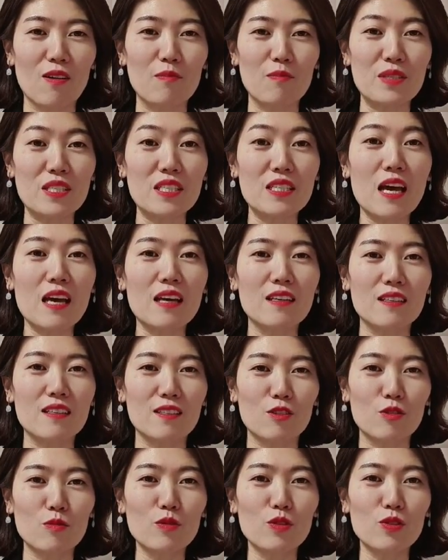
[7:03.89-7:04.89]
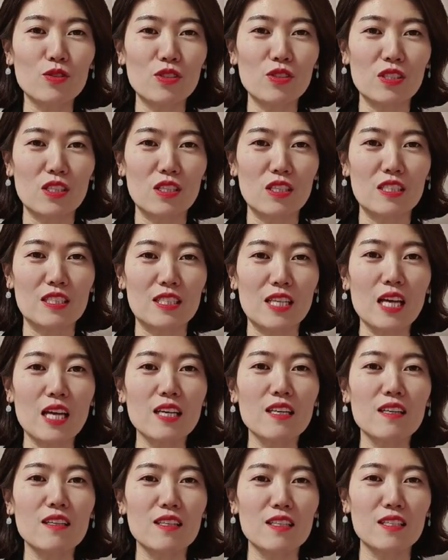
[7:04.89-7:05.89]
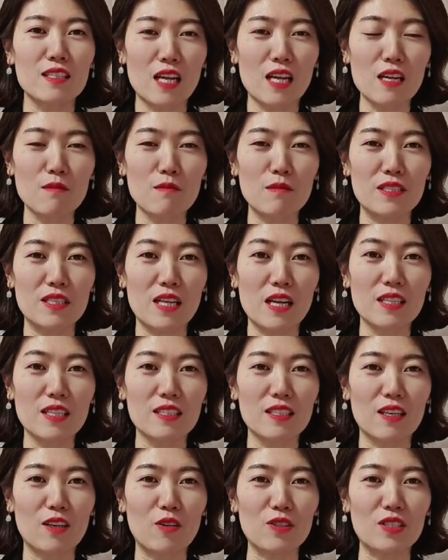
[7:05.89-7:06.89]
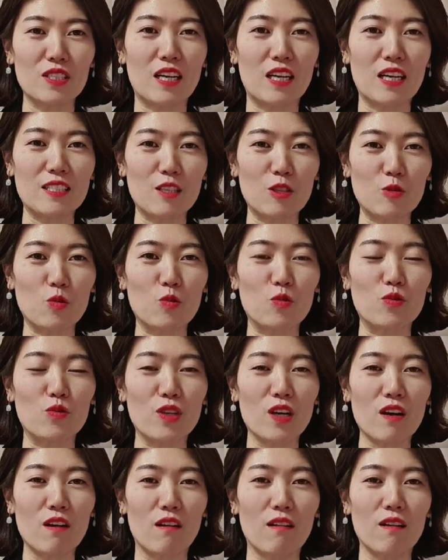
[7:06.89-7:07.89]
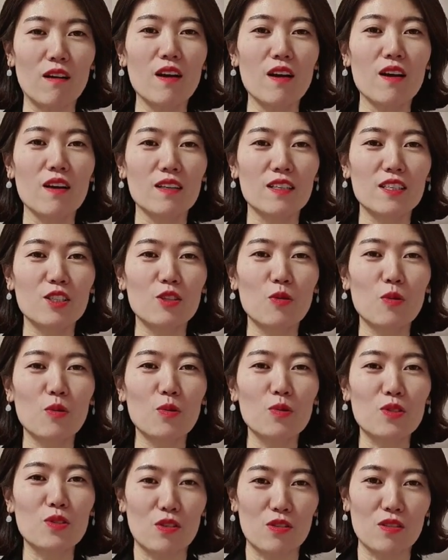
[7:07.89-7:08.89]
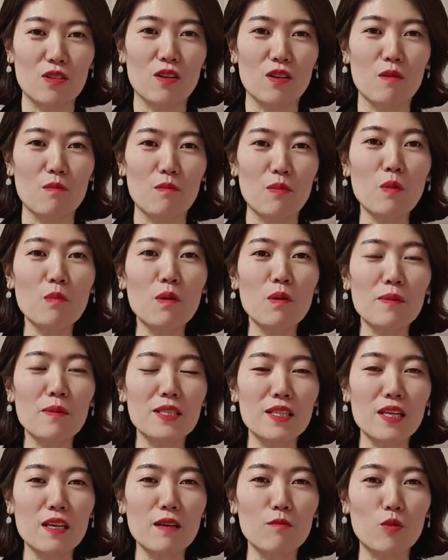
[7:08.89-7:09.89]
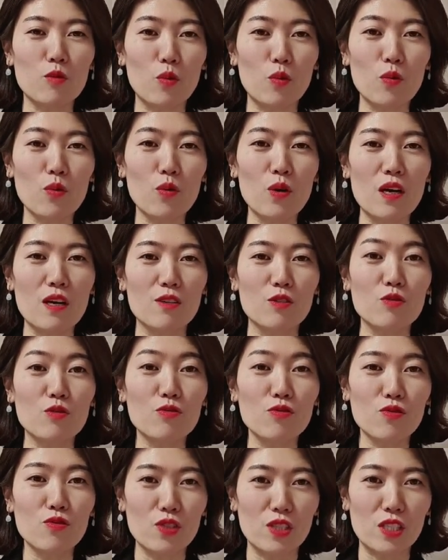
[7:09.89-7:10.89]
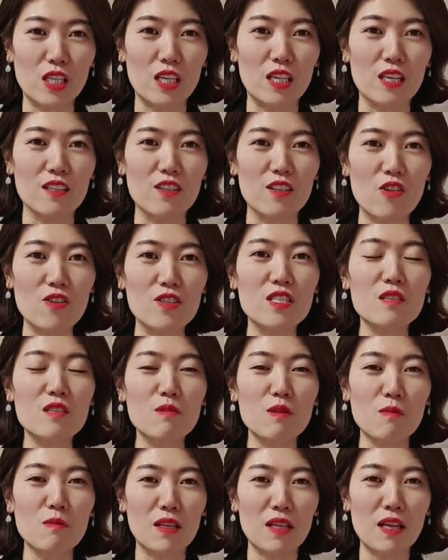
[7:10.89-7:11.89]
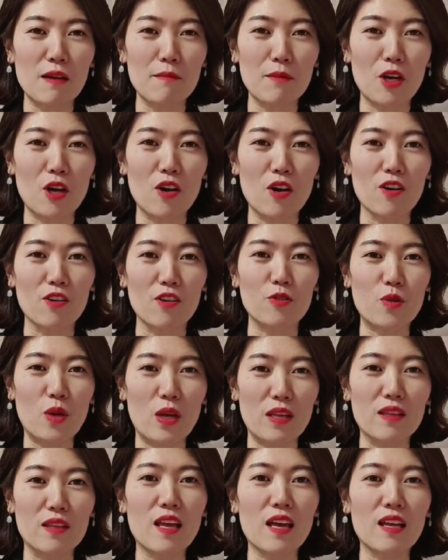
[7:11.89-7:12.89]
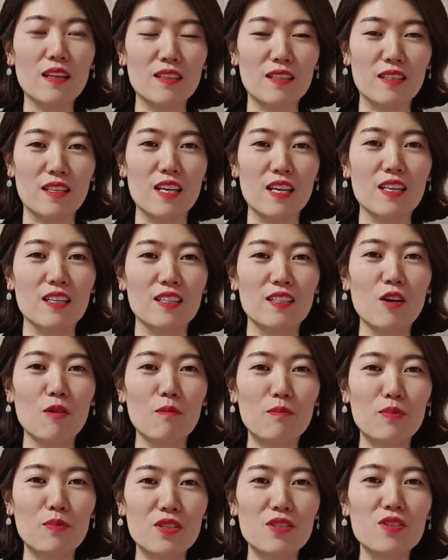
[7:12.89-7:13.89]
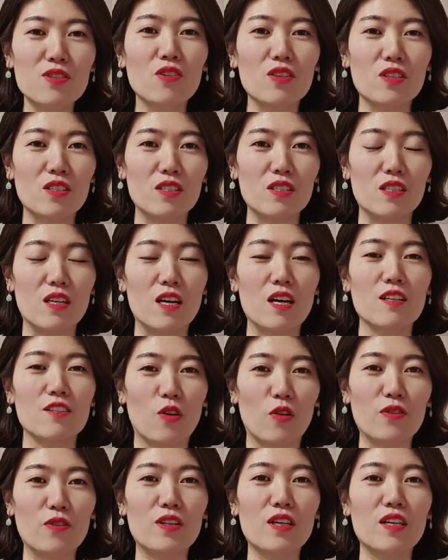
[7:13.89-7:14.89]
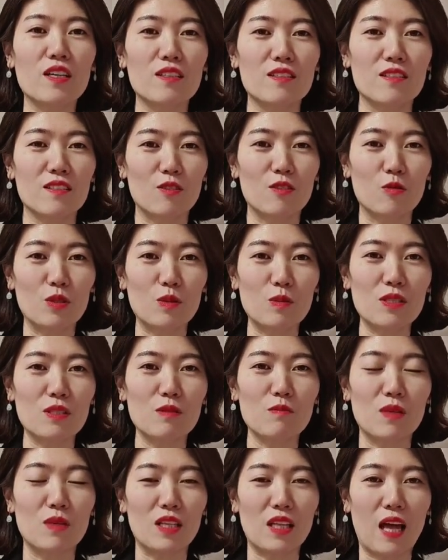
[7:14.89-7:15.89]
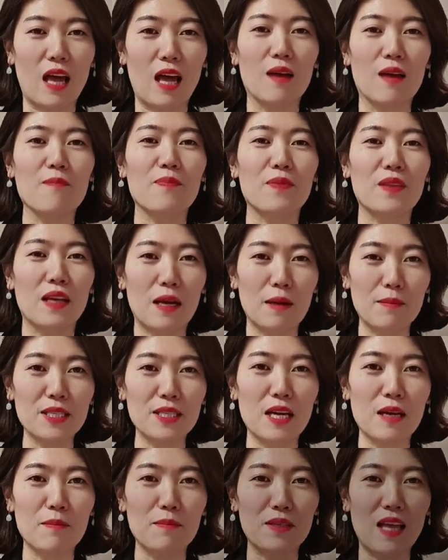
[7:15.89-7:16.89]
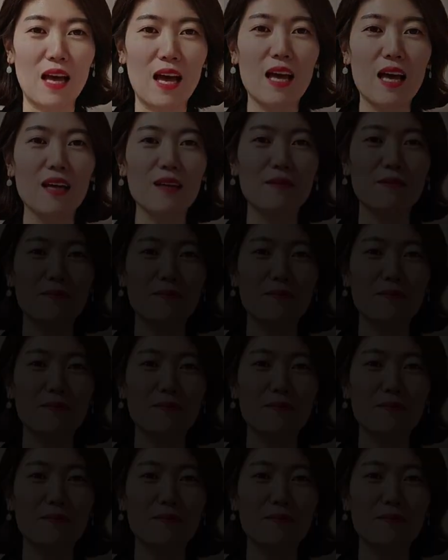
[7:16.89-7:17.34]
미래를 꿈꿀 수 있는 생기 있는 삶을 살게 된 것이 가장 좋고요. 그리고 저처럼 평범한 사람도 꾸준히 열심히만 하면 된다는 그런 비전을 전달해 드리고 싶습니다. 감사합니다.